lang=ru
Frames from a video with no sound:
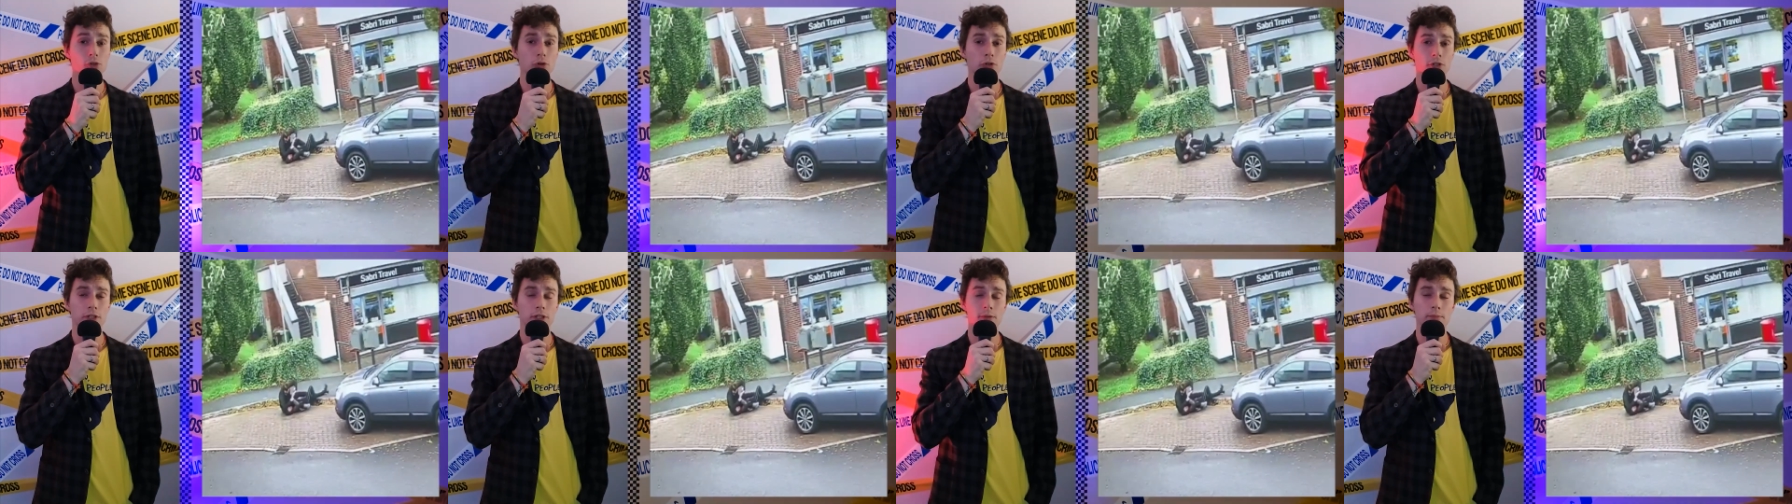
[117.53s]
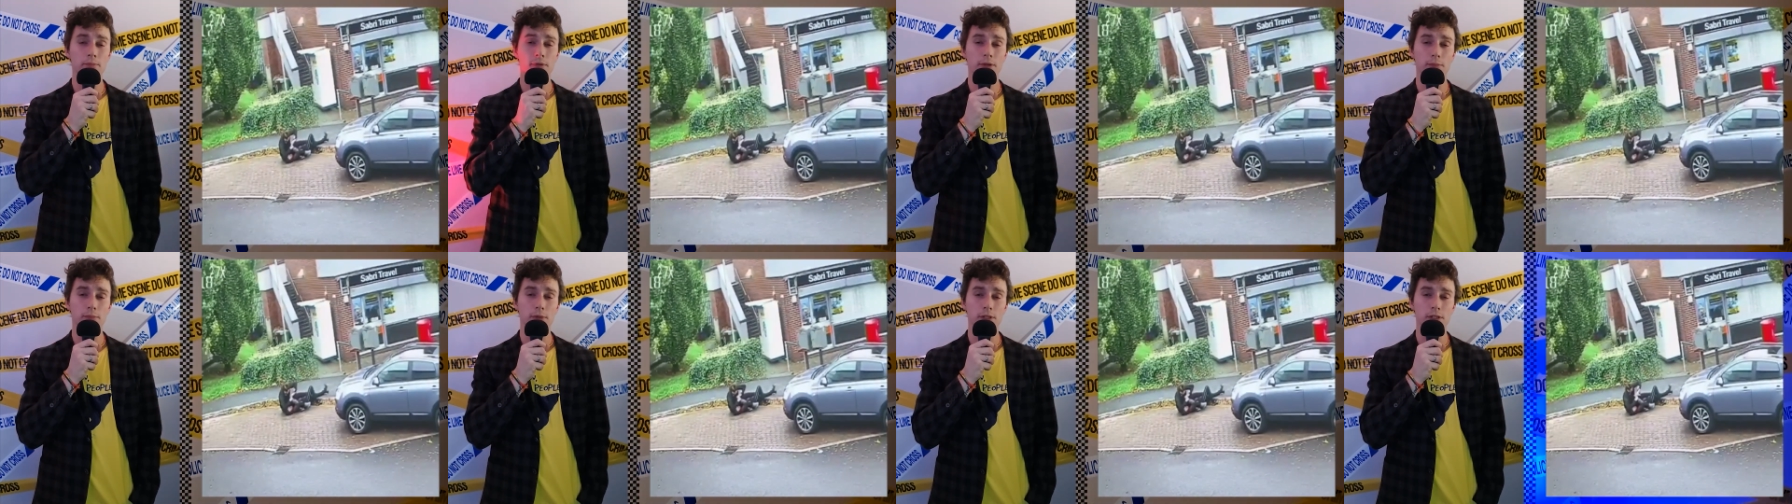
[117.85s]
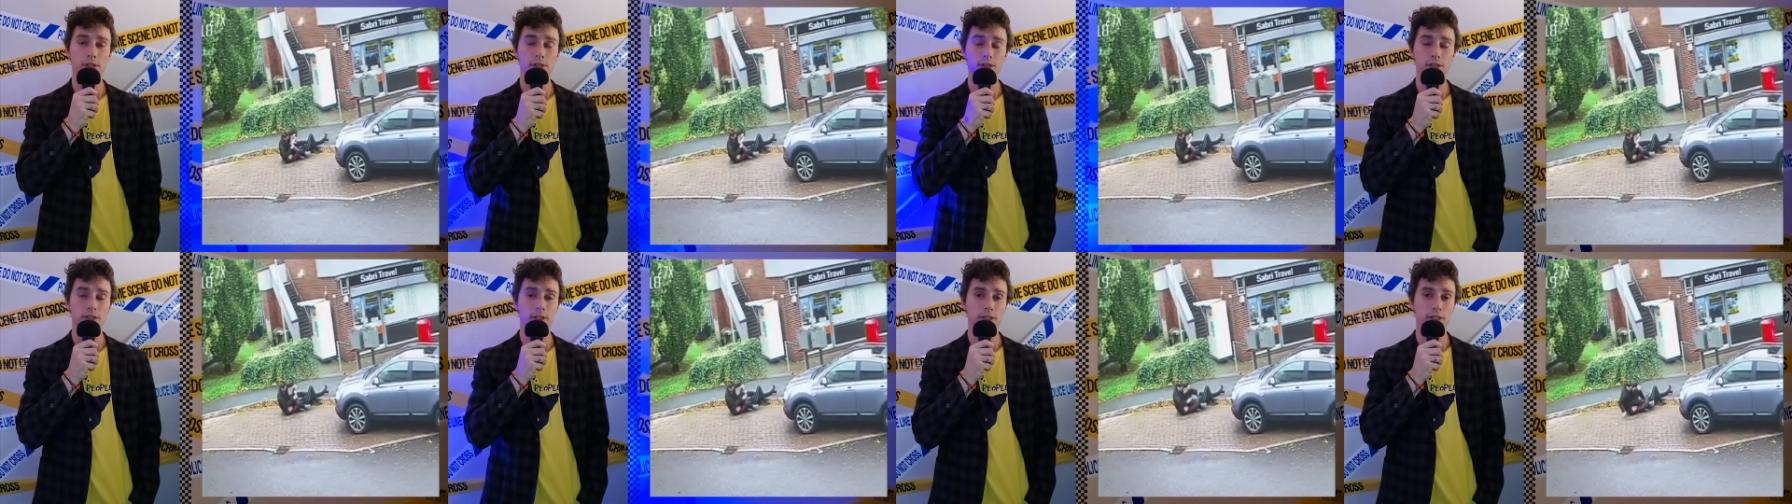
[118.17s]
чего к ним
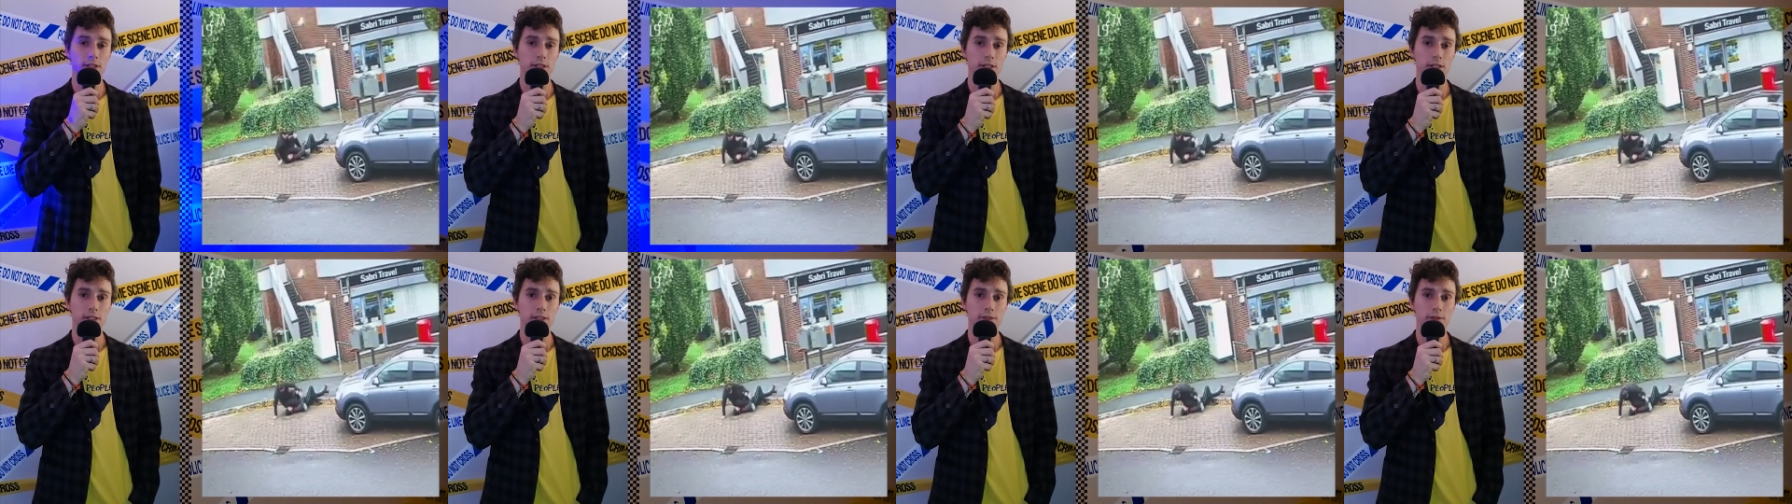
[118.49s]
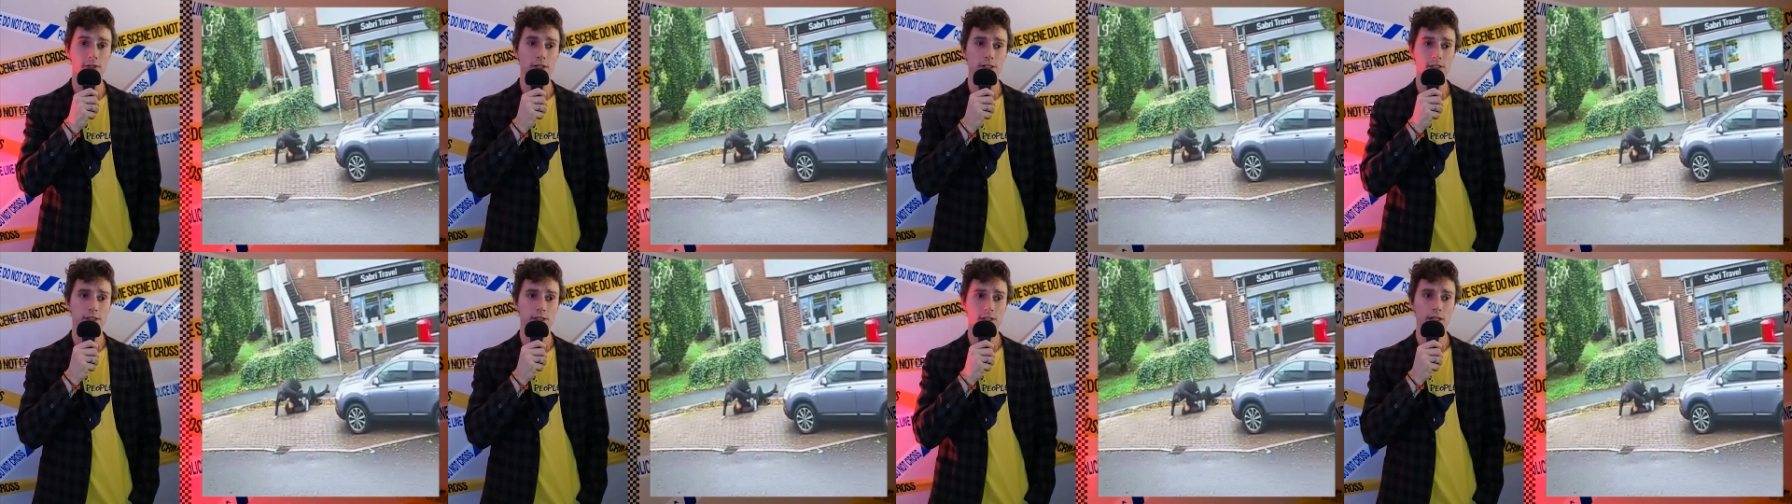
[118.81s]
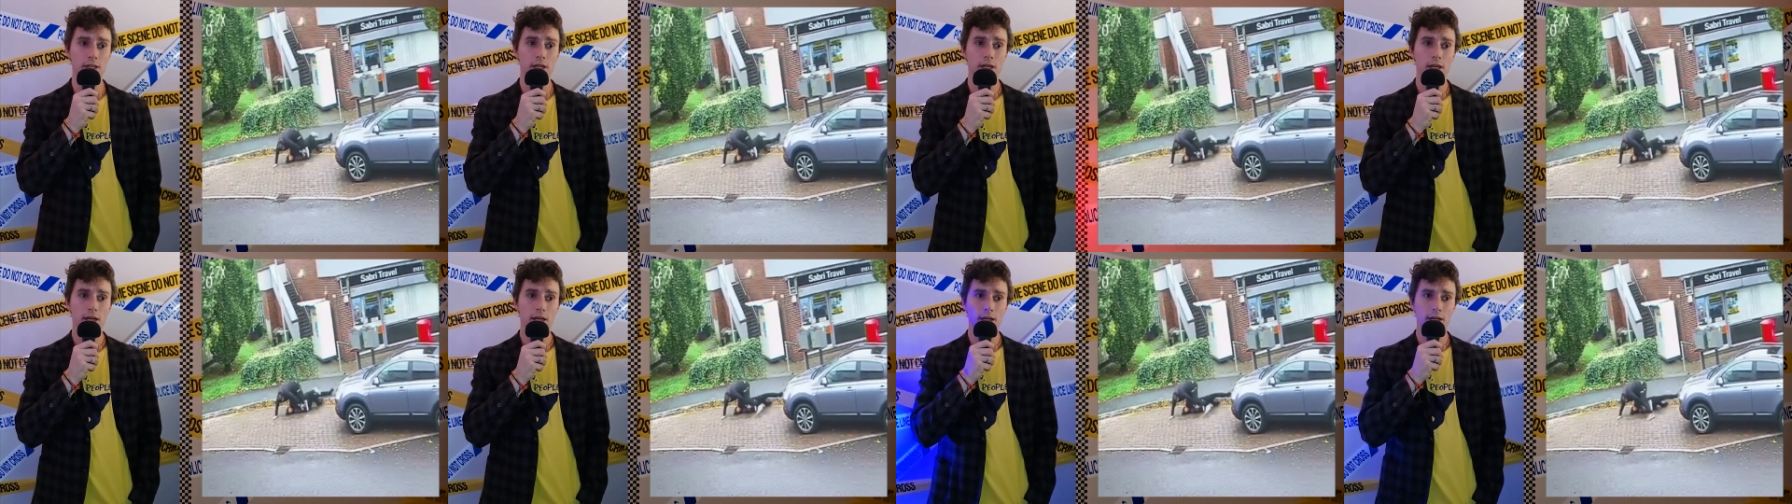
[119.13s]
приблизился
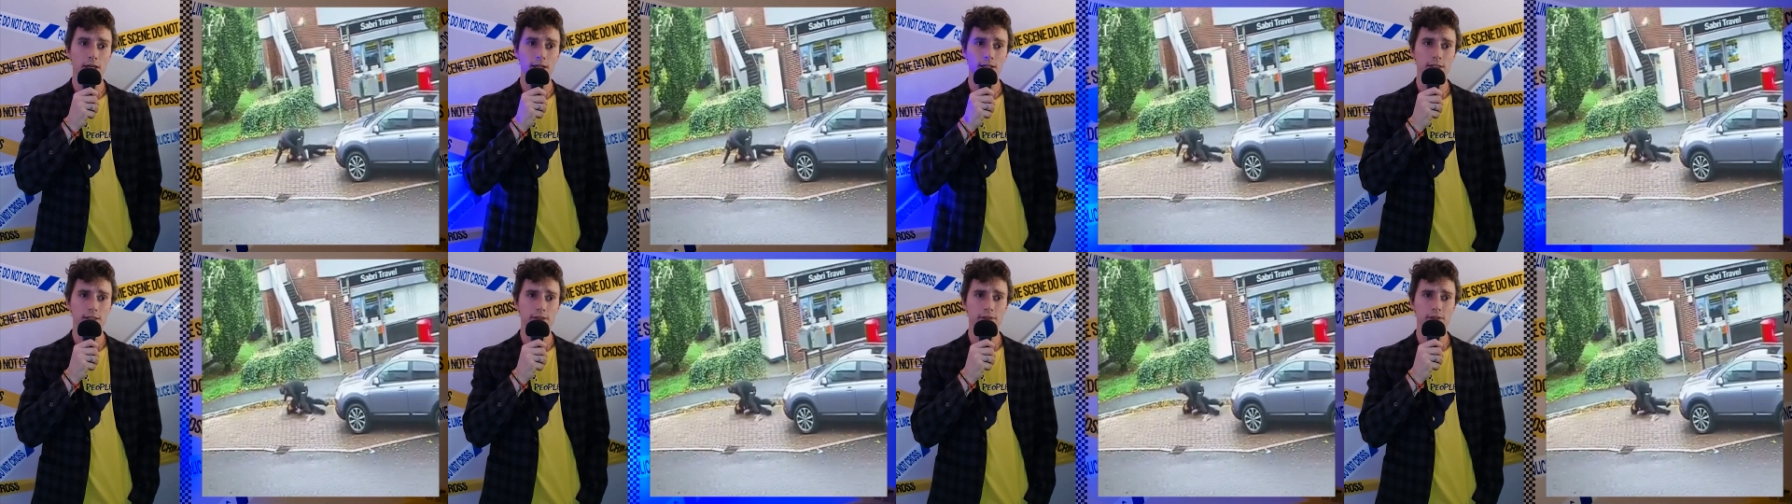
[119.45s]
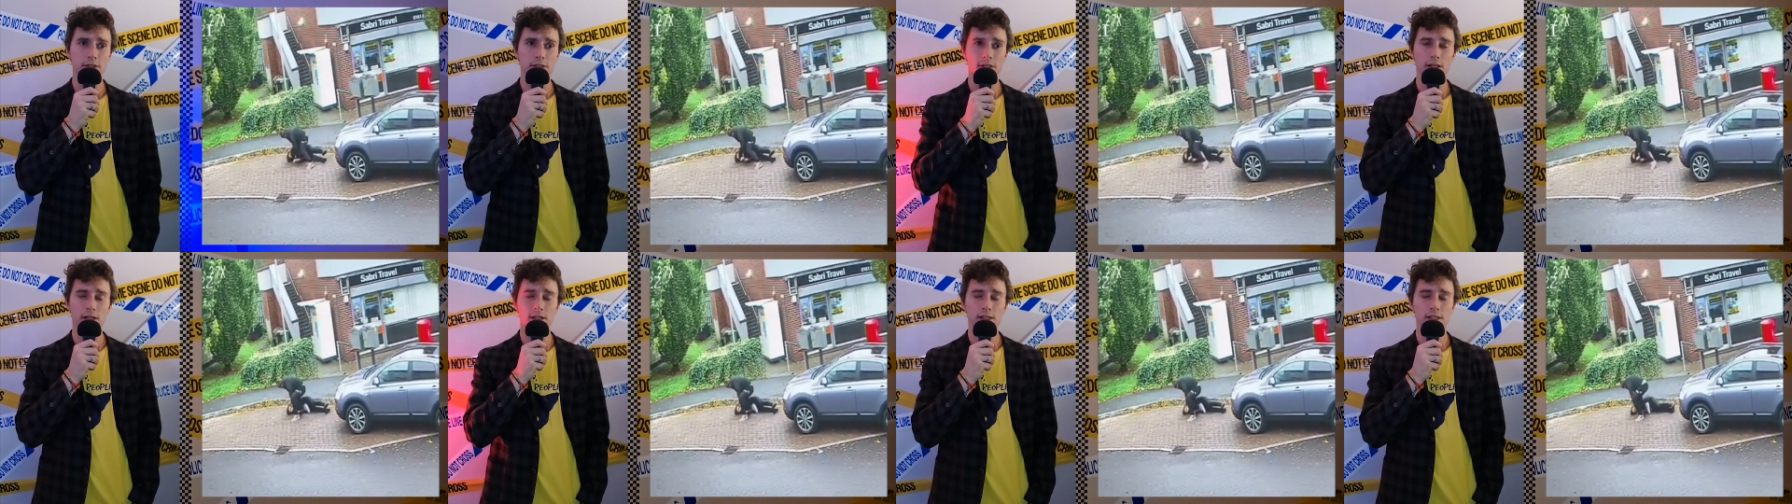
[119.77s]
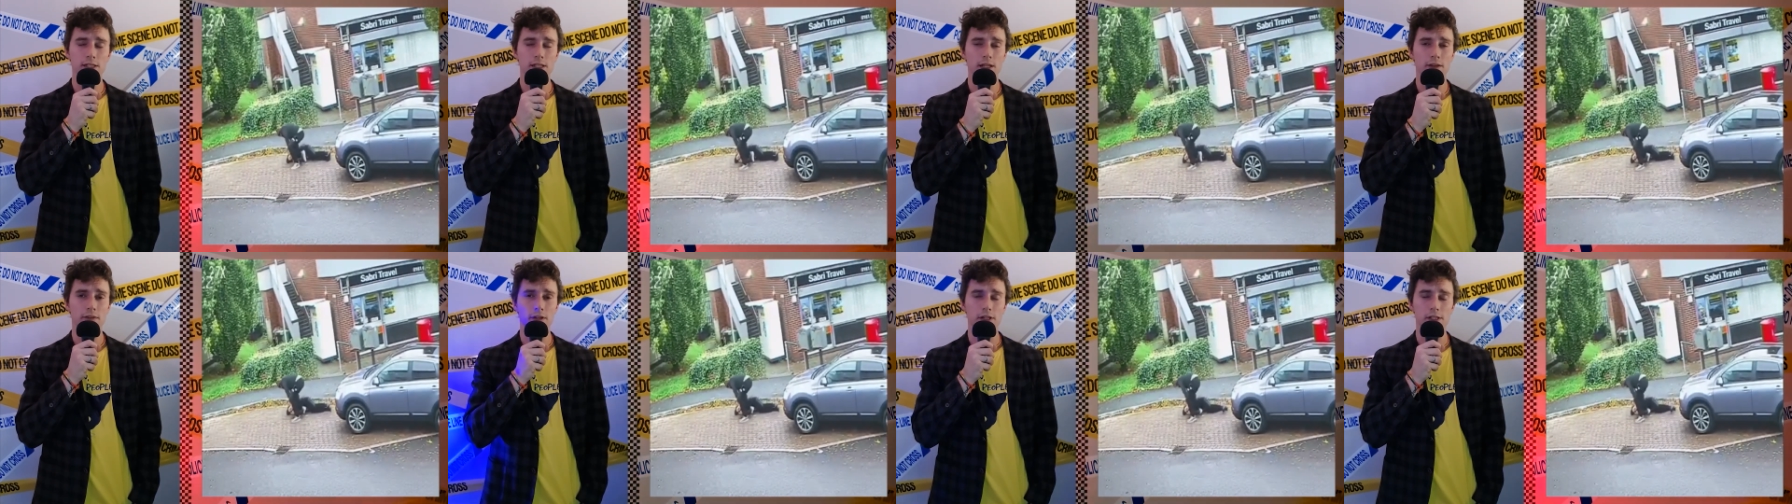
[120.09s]
неизвестный и завязалась
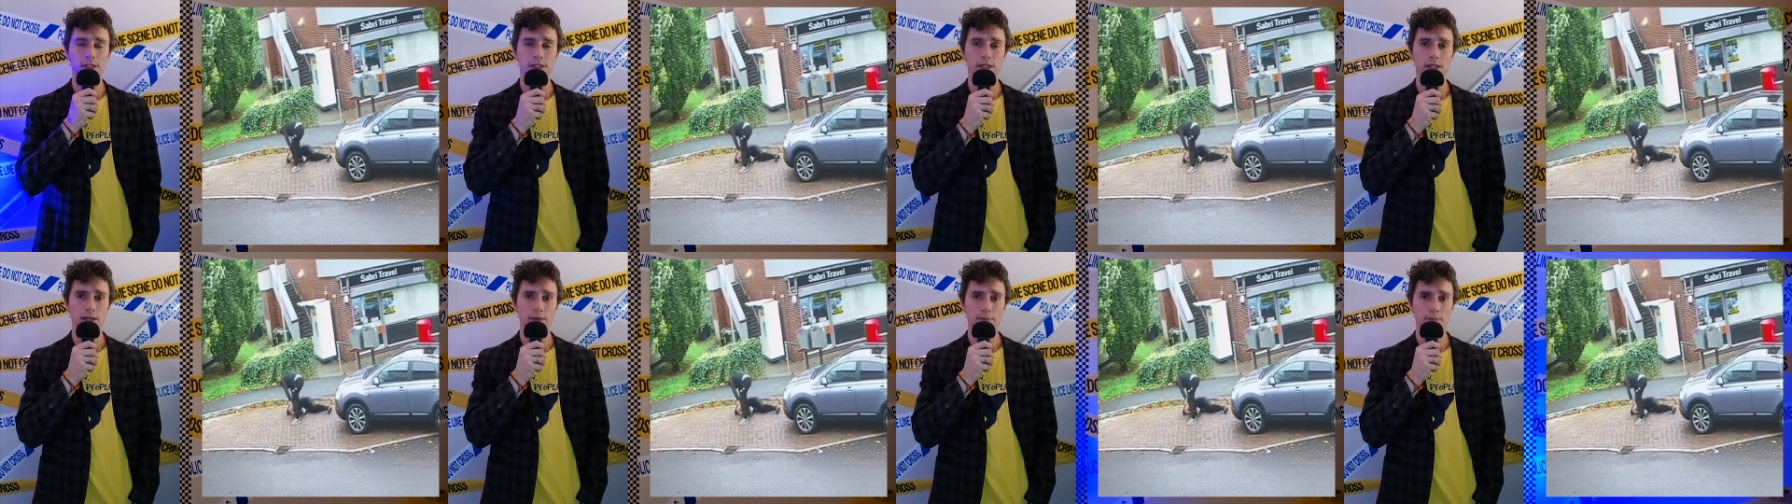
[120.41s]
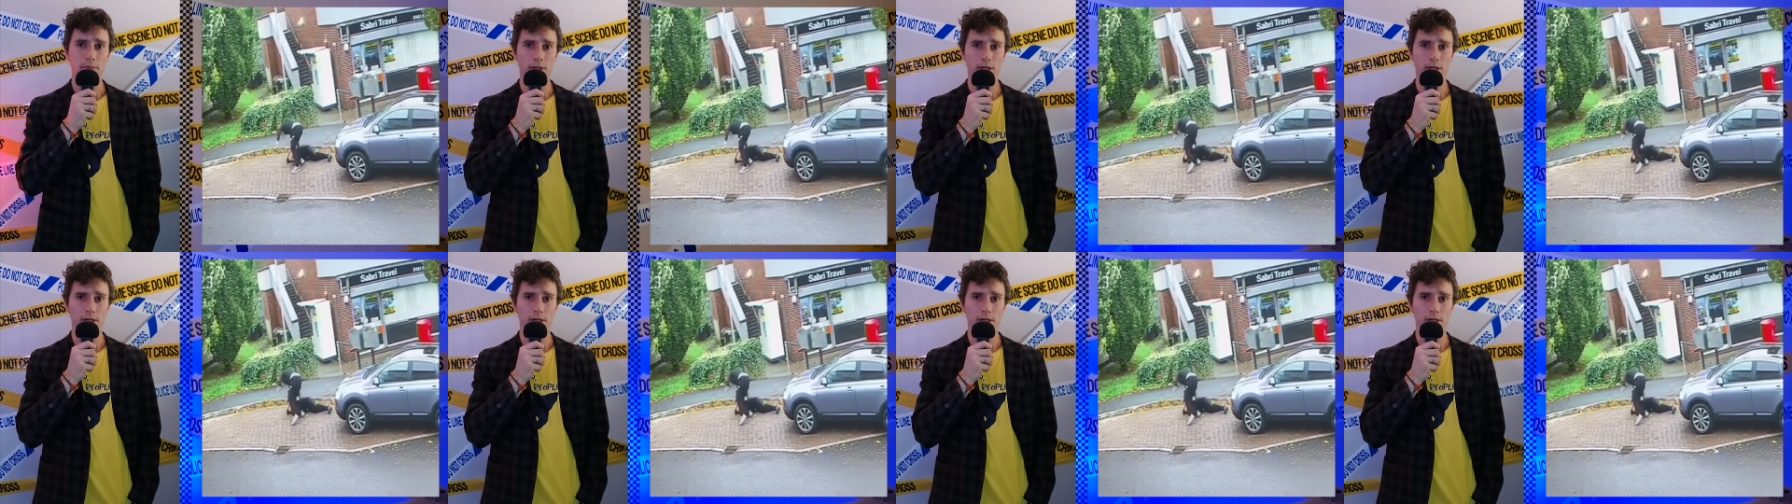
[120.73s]
словесная